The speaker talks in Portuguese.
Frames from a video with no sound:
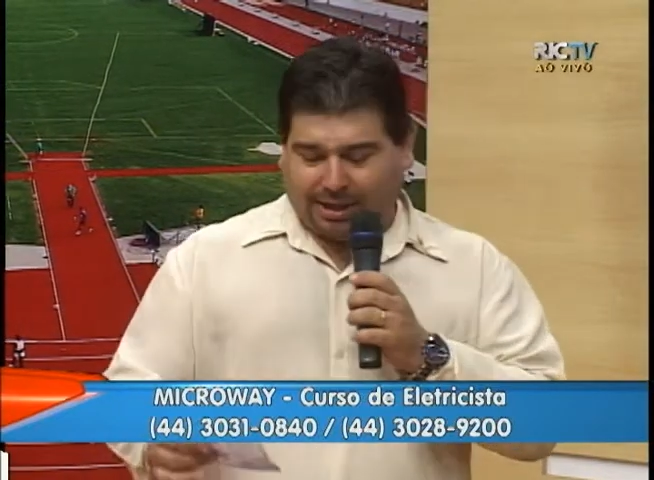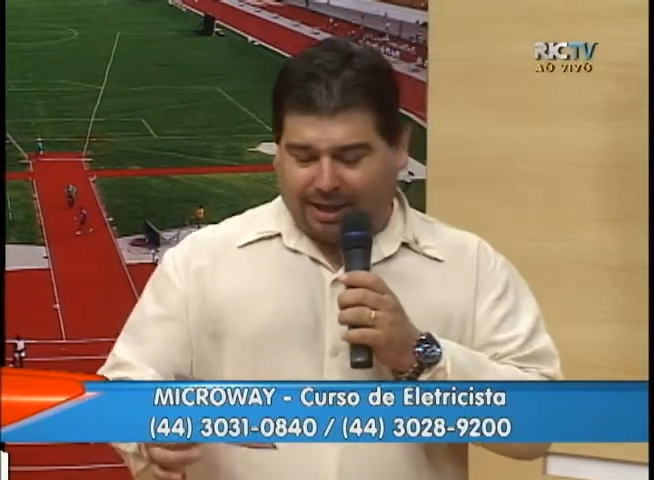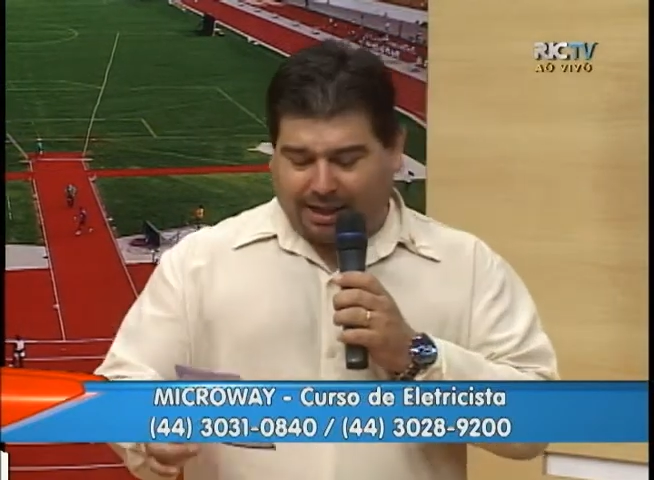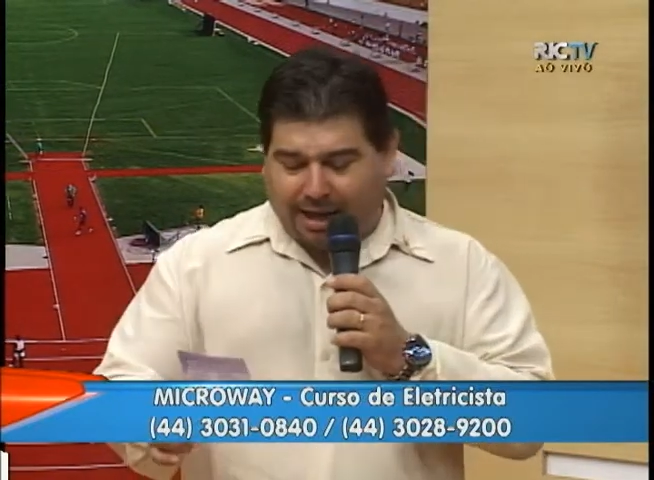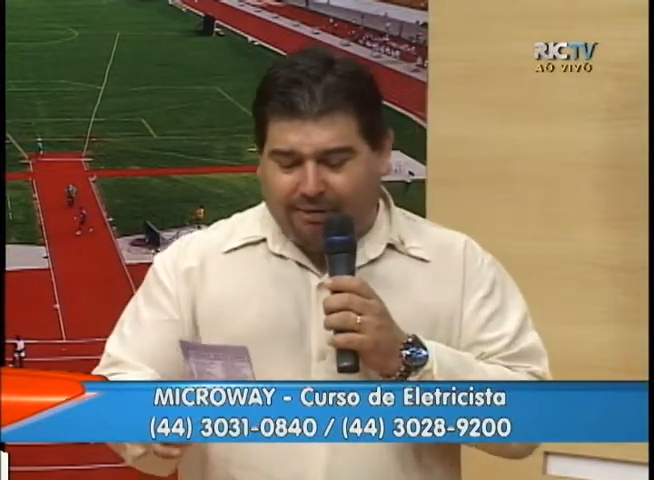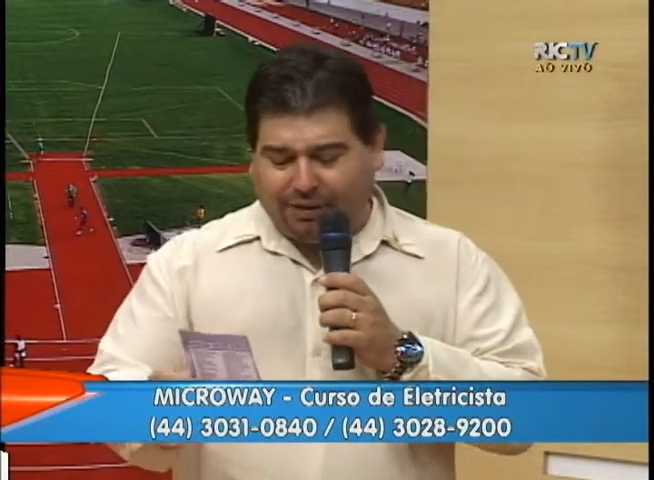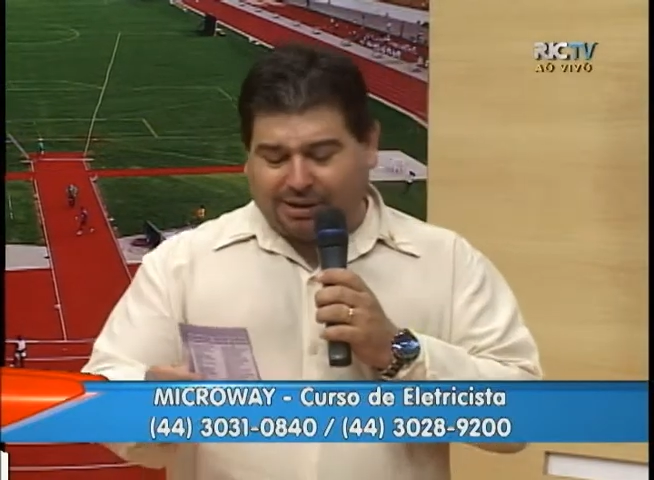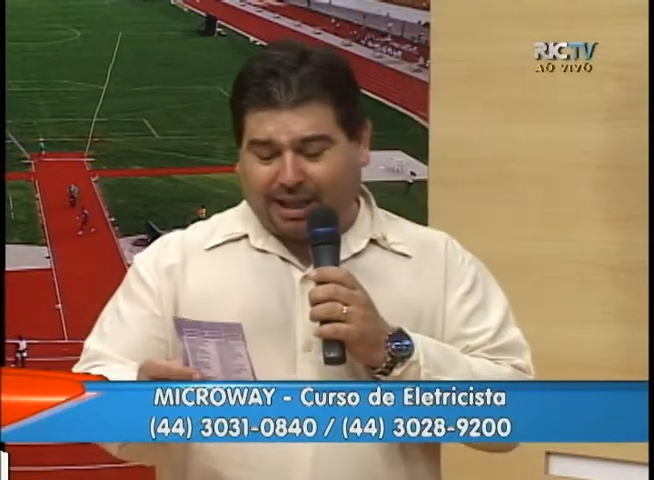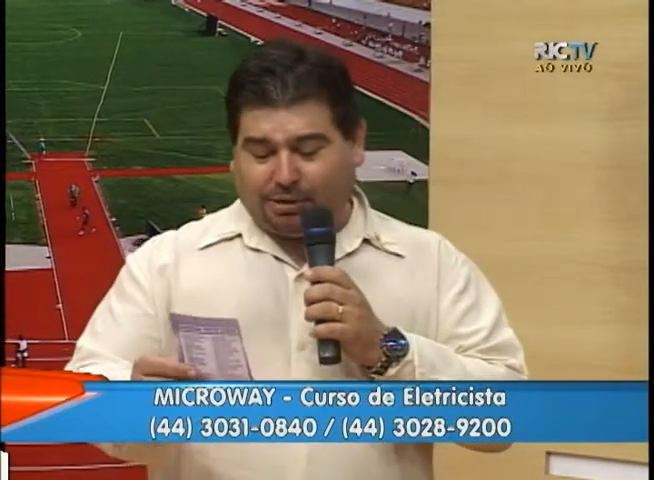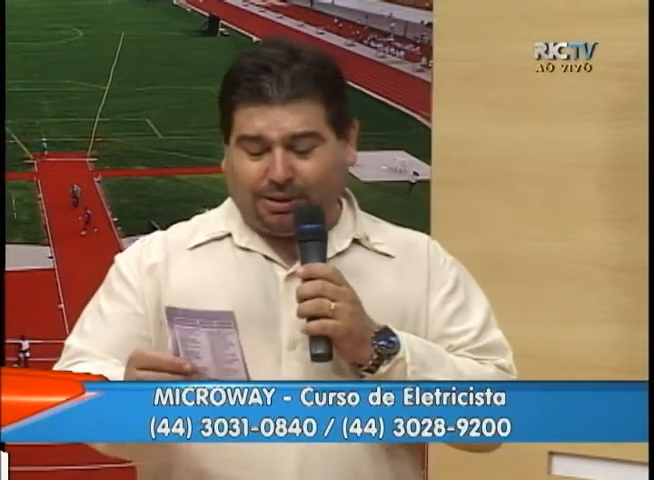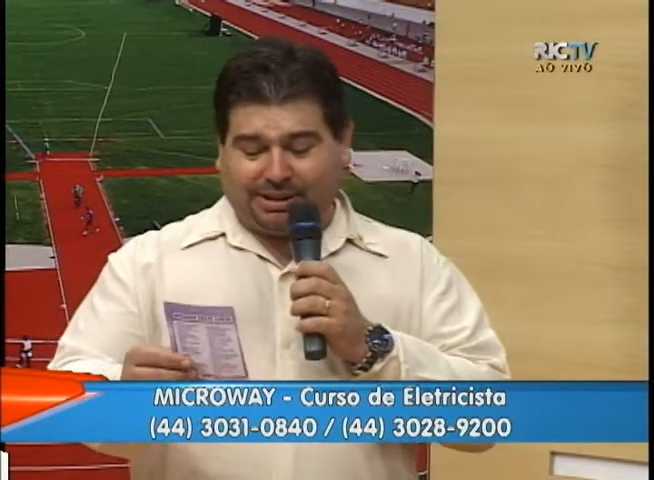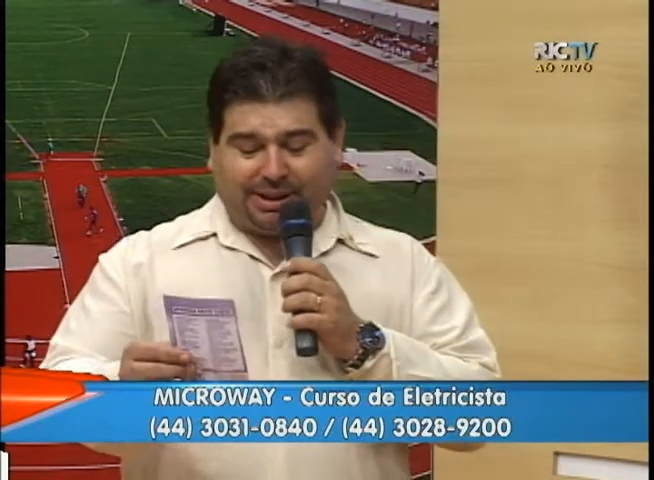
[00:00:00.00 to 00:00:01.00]
Que quem fizer
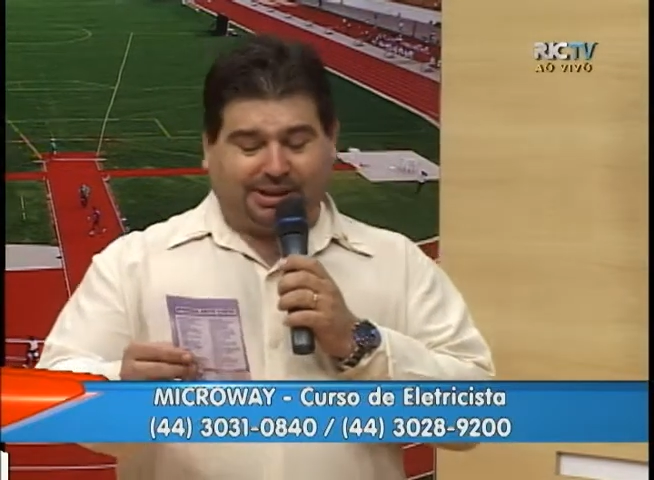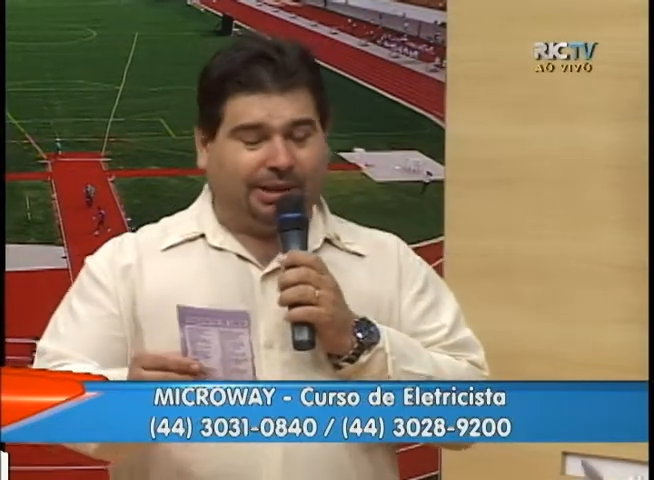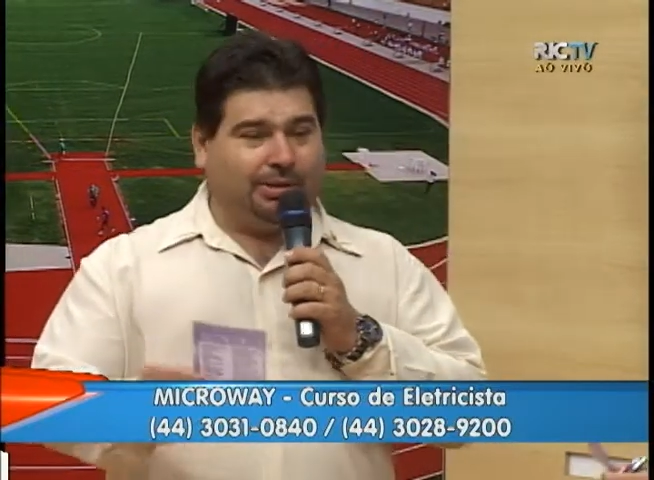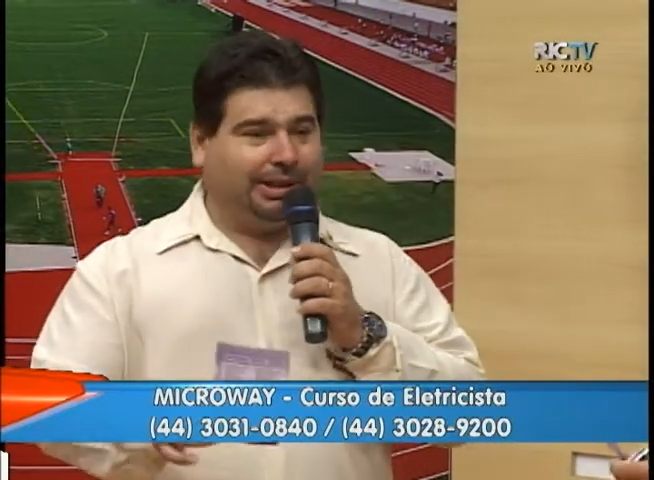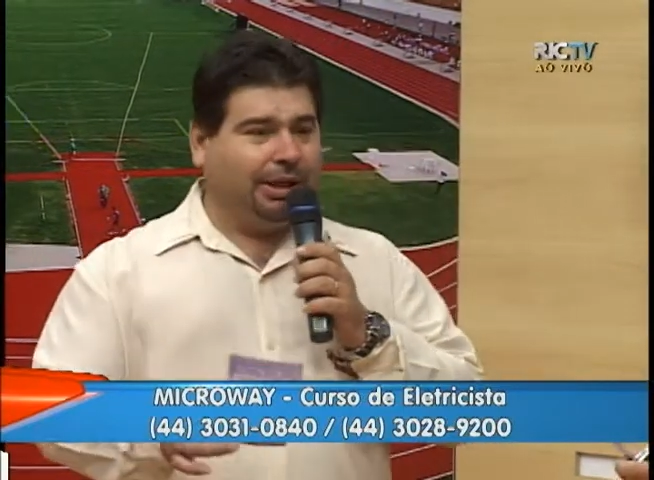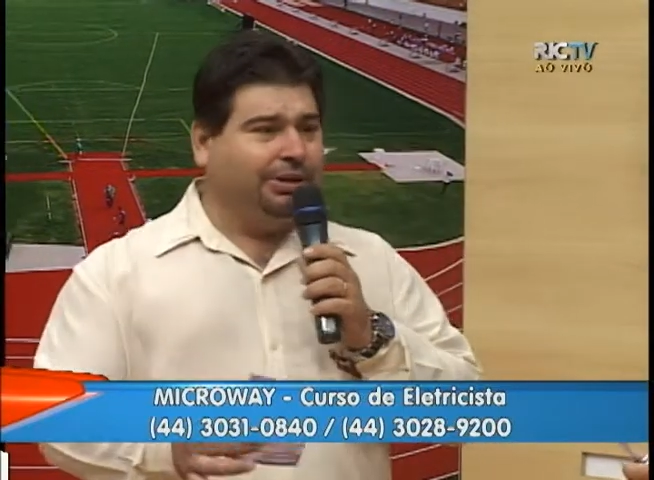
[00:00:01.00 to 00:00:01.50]
a sua inscrição até